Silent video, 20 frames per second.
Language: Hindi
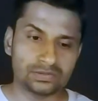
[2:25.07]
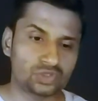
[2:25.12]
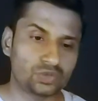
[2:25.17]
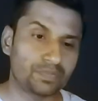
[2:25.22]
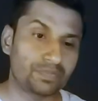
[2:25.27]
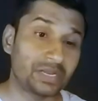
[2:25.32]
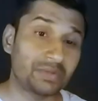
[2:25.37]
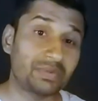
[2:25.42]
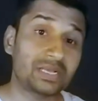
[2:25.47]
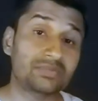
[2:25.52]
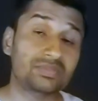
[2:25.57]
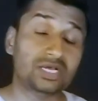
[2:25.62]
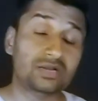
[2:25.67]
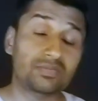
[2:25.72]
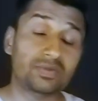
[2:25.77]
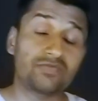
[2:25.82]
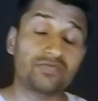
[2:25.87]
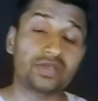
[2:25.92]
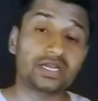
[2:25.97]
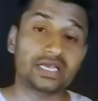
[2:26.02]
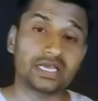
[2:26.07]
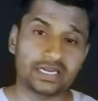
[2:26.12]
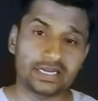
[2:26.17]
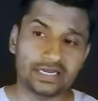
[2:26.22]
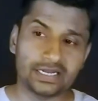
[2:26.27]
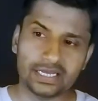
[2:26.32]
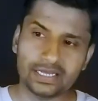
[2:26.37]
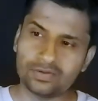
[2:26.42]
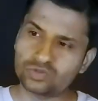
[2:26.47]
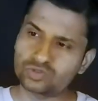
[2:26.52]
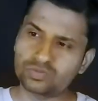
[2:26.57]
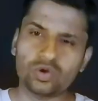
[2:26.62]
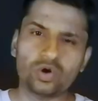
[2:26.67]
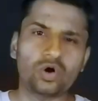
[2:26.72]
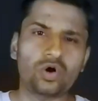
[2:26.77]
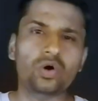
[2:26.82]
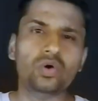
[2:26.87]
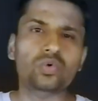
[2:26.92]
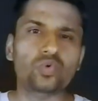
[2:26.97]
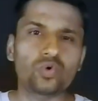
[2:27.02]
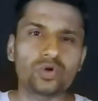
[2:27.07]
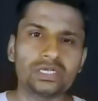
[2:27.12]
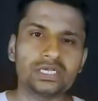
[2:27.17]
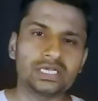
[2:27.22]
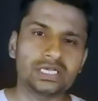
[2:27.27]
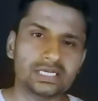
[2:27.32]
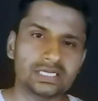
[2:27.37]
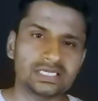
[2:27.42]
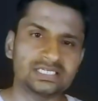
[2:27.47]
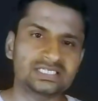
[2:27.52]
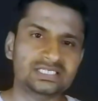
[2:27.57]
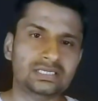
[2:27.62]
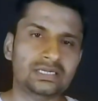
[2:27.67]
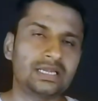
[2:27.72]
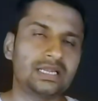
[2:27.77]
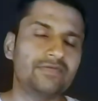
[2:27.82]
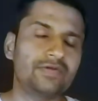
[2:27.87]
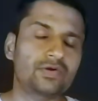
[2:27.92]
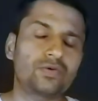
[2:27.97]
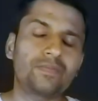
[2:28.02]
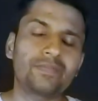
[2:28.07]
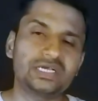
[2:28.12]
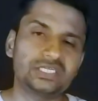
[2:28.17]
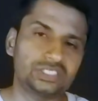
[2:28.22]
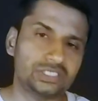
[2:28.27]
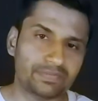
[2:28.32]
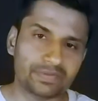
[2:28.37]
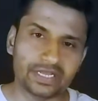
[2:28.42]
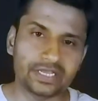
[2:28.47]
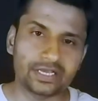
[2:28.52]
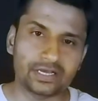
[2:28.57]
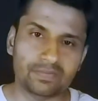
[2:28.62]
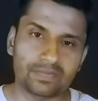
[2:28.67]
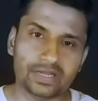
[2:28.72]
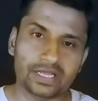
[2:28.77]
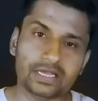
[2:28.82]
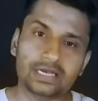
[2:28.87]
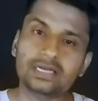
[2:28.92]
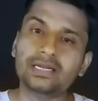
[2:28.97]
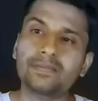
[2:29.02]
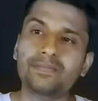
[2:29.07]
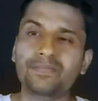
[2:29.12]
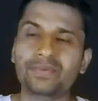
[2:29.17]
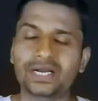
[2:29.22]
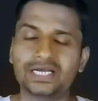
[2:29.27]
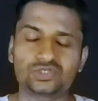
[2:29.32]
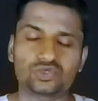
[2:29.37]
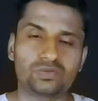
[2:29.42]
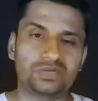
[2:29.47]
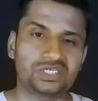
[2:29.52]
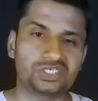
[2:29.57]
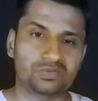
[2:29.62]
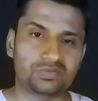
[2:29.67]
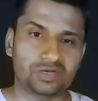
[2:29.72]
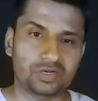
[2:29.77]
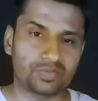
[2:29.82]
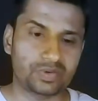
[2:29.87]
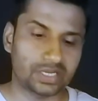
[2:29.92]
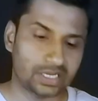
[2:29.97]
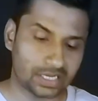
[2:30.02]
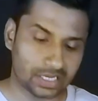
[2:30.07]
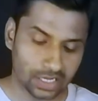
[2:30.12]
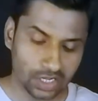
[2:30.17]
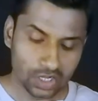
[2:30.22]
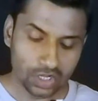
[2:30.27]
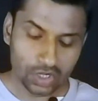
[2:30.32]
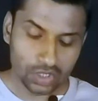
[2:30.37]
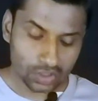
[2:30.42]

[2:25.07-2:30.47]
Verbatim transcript: जो प्रीमियम थर्मल वेयर एरिना है उसमें और कोई ये इस लेवल को मैचअप नहीं कर पाएगा ना प्राइस को मैचअप कर पाएगा